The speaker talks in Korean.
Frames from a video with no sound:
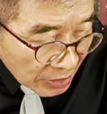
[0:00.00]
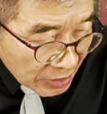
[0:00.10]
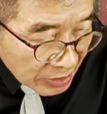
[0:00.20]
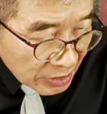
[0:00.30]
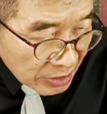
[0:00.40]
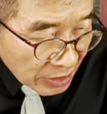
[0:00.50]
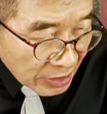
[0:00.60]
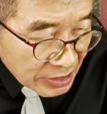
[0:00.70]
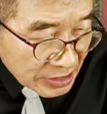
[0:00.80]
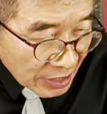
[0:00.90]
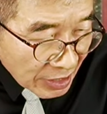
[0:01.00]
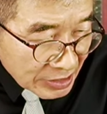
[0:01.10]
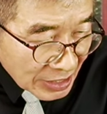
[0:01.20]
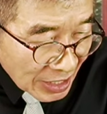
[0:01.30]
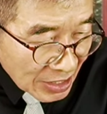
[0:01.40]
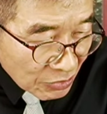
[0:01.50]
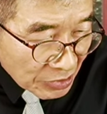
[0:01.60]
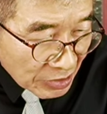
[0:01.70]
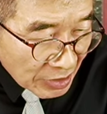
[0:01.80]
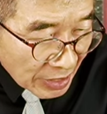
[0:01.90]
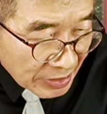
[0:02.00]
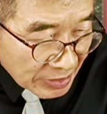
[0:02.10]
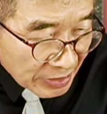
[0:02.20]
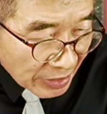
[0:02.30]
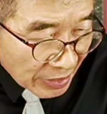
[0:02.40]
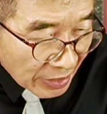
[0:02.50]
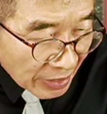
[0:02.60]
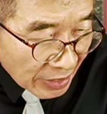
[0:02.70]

그걸 의사가 살리고 했는데